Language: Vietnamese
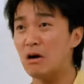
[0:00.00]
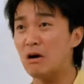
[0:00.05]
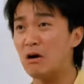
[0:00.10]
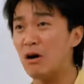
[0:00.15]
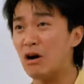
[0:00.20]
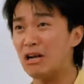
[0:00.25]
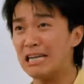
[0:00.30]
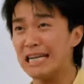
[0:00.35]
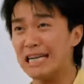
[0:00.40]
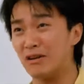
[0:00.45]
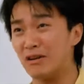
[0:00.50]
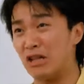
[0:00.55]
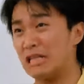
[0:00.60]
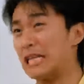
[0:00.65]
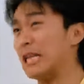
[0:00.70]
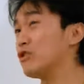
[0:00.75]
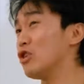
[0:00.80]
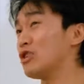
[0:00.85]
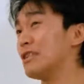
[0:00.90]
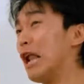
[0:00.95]
khiến anh
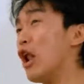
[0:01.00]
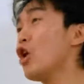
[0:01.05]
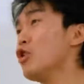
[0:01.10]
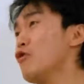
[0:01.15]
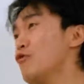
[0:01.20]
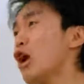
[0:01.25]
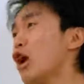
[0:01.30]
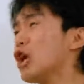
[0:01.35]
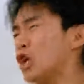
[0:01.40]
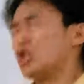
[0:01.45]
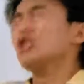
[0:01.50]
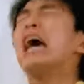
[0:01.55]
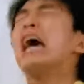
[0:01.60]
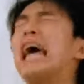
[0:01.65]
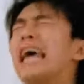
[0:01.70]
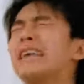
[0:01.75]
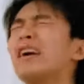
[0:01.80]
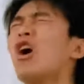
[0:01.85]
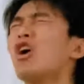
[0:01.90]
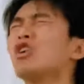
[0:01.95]
Tinh thần hồn nát thần
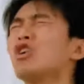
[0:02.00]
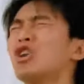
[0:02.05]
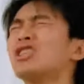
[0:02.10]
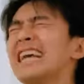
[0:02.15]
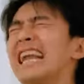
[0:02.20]
tính sợ vãi cả